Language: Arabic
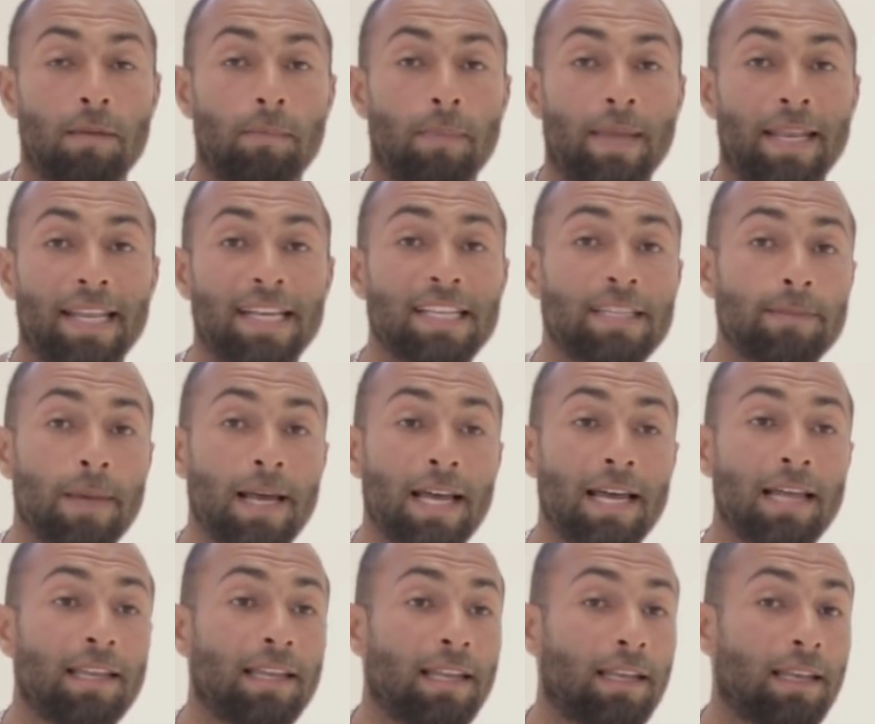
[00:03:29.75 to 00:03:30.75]

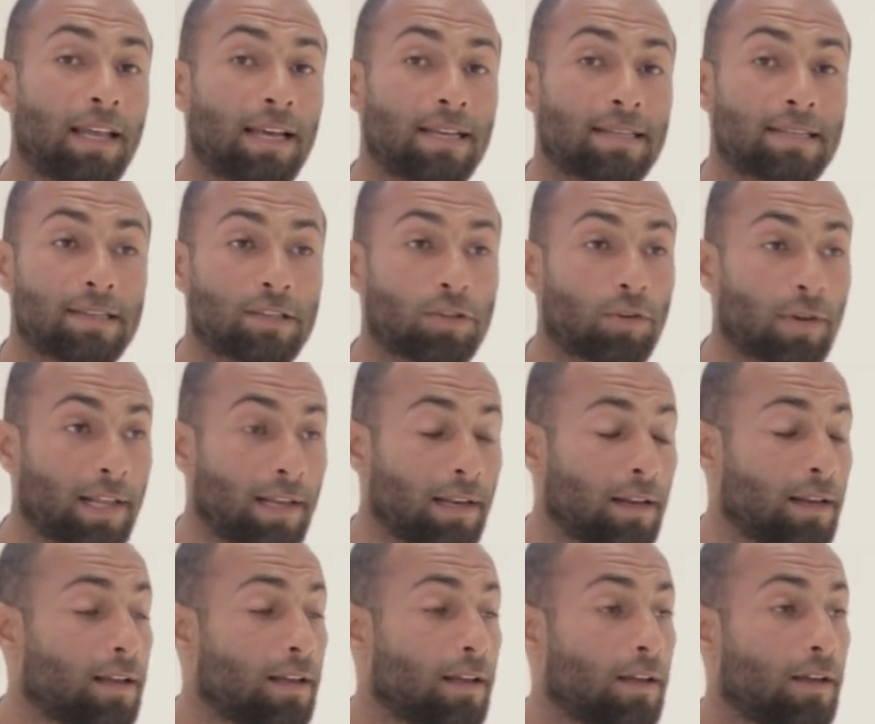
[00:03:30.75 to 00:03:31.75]
بالنسبه
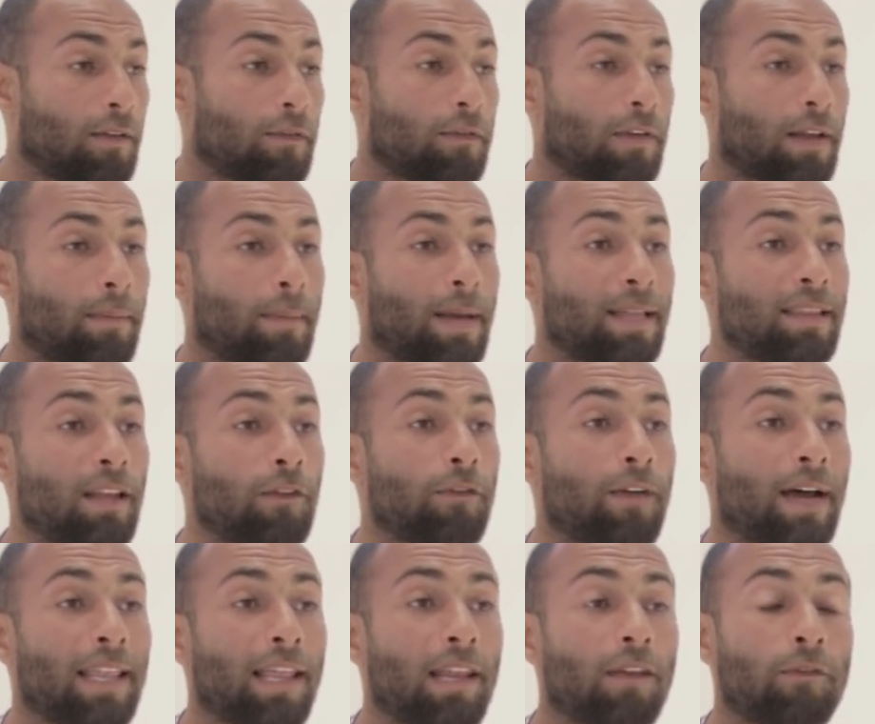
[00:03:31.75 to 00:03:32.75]
للسنسوريل فالماده
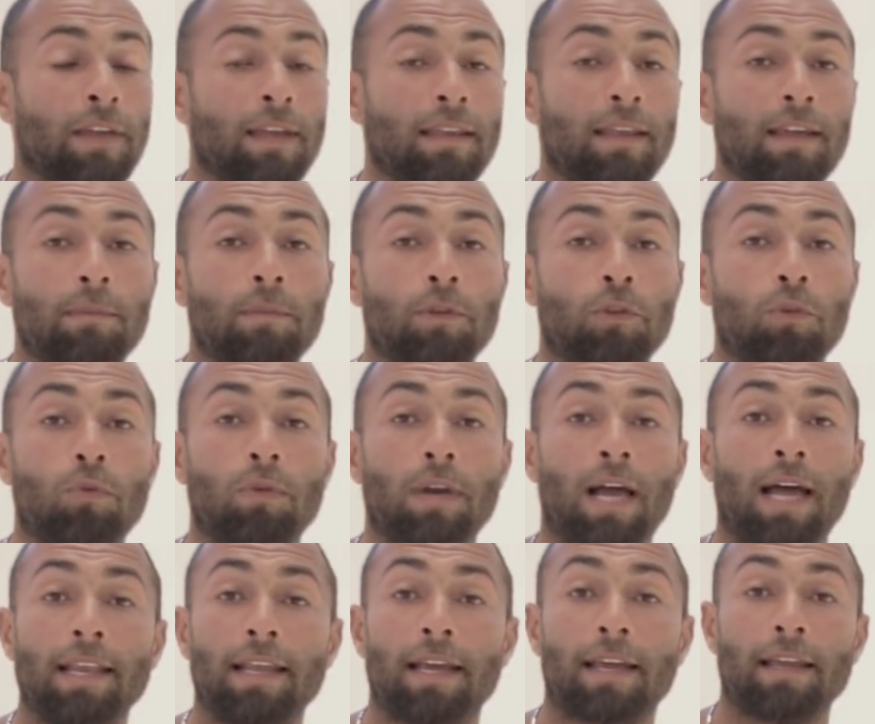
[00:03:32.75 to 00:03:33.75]
الفعاله اللي فيها ديت بتكون
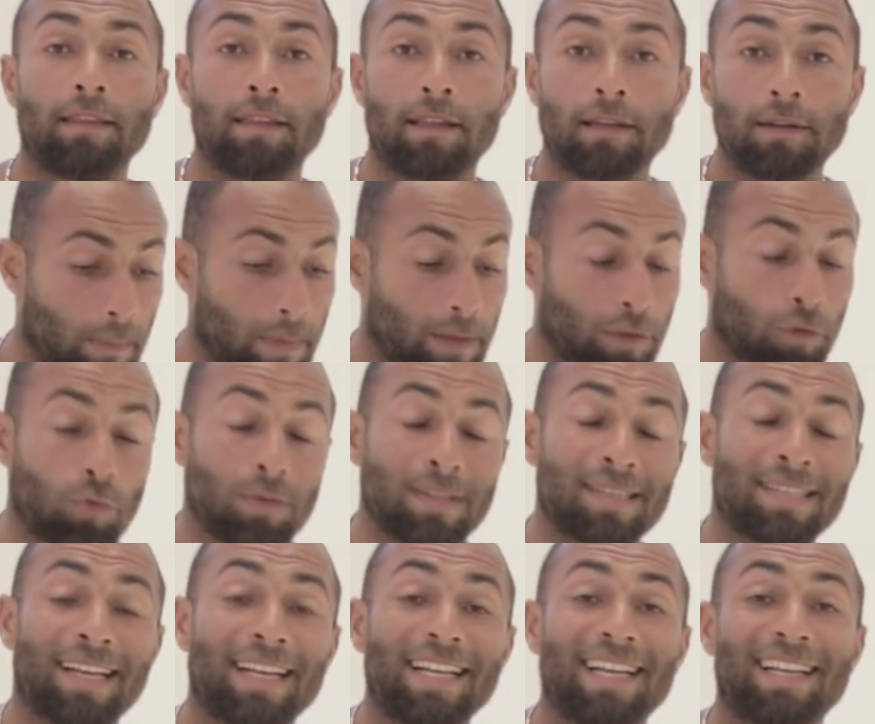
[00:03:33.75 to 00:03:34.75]
عاليه جدا بتكون
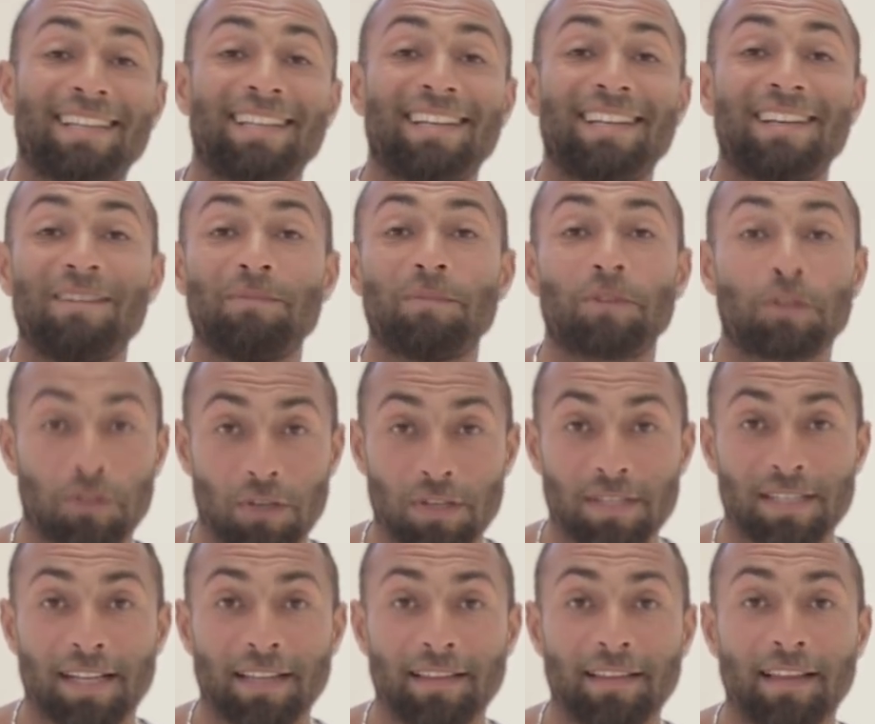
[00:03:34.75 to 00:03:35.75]
سريعه
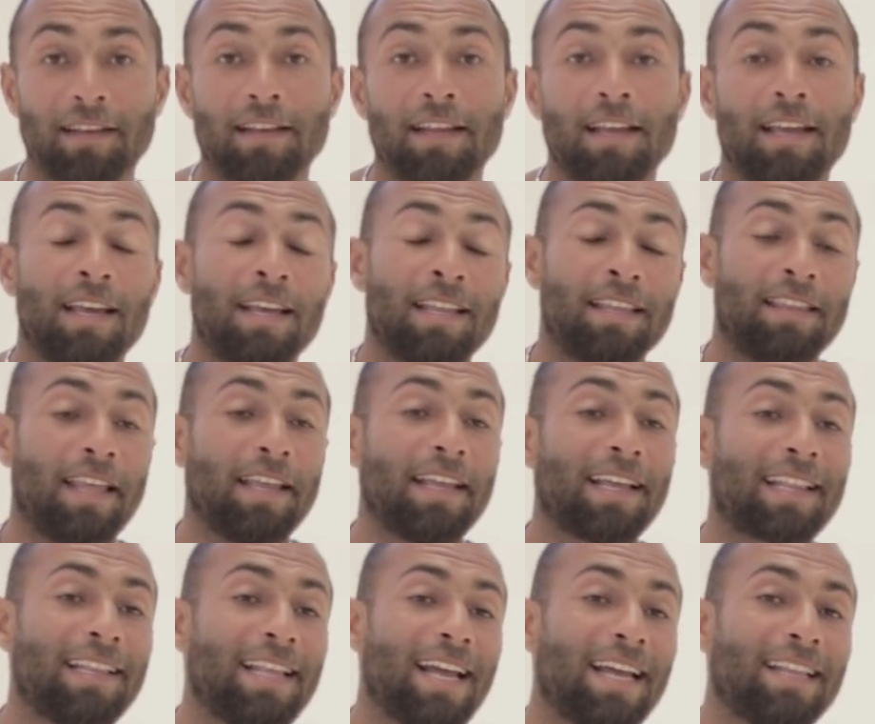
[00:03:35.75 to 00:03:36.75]
الامتصاص جدا
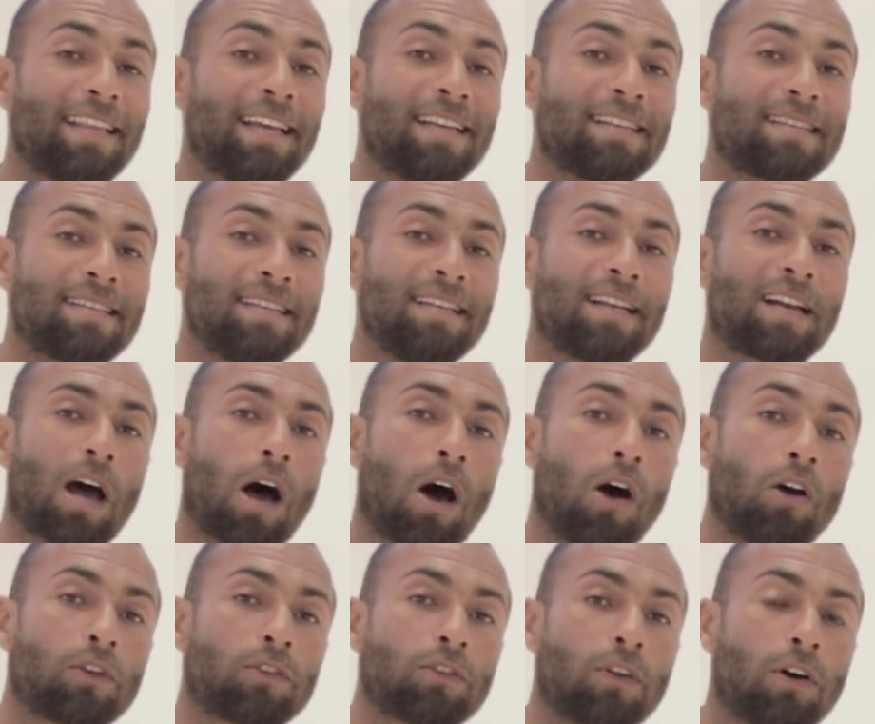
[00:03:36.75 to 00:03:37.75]
ديت ليها تاثير
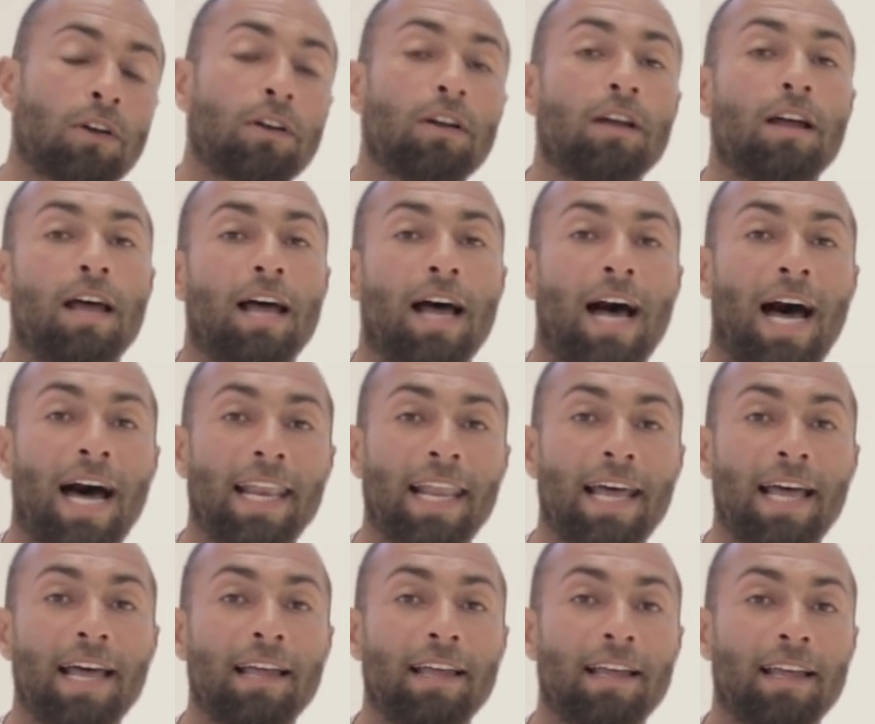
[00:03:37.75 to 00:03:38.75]
اكتر
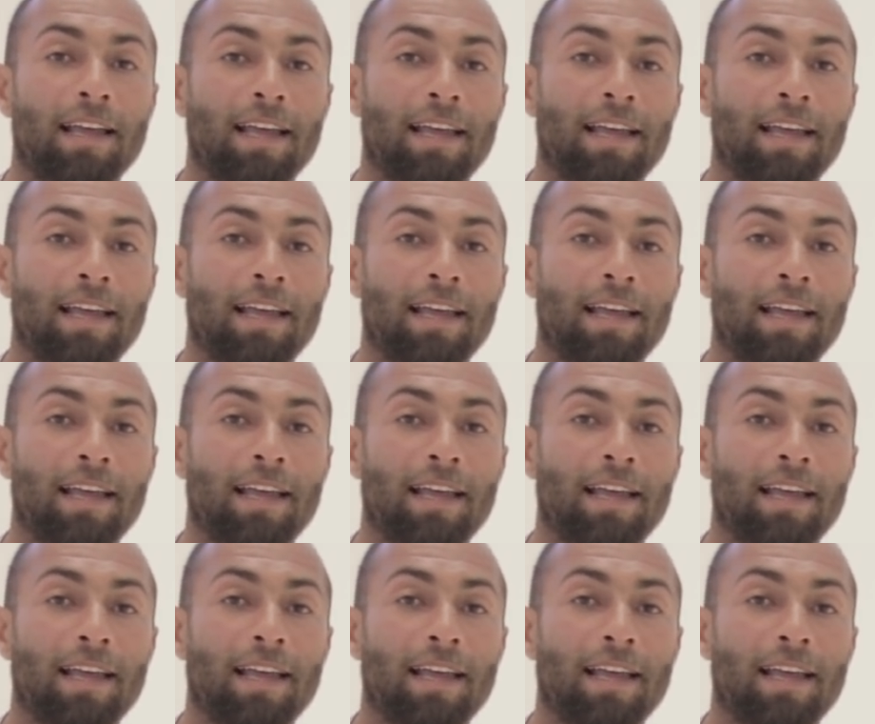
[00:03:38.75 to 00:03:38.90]
على